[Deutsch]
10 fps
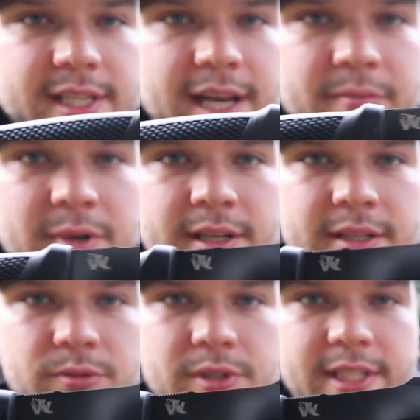jetzt
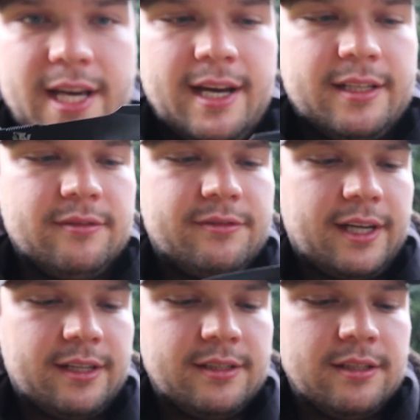einmal durch die harten
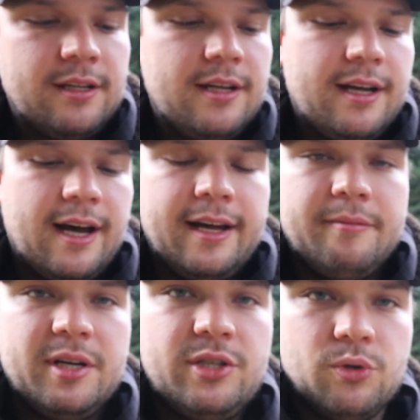Fakten einmal